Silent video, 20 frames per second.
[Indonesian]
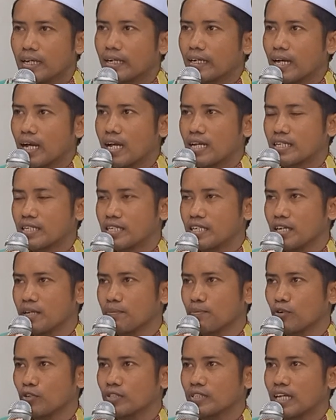ngaji
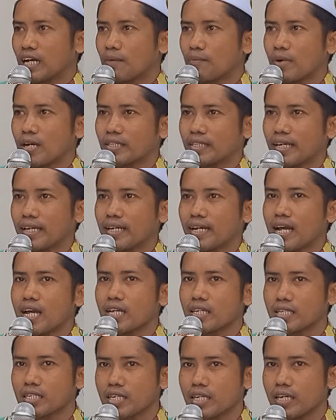pun tak pate
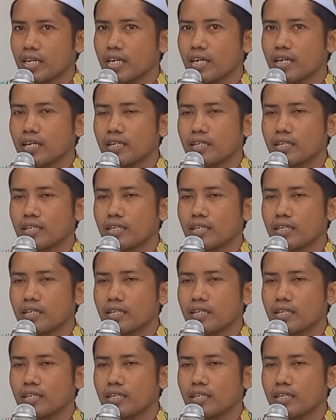ngaji